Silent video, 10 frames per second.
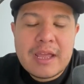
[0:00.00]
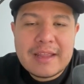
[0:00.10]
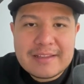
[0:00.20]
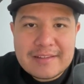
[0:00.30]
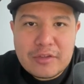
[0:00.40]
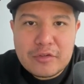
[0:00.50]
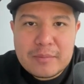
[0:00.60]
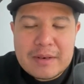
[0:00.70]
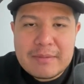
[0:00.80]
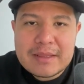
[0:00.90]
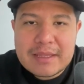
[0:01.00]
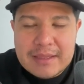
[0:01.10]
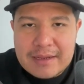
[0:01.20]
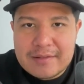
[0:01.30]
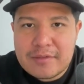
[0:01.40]
En ese
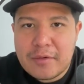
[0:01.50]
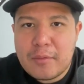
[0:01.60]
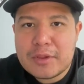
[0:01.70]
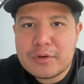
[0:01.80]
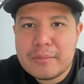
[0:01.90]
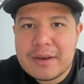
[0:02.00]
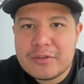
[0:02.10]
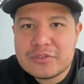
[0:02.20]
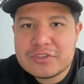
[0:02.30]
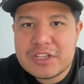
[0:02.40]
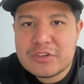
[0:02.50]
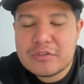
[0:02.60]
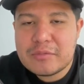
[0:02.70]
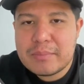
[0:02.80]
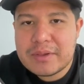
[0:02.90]
2023 son
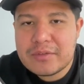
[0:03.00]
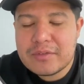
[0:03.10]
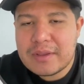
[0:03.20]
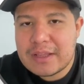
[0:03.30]
4.800 pesos,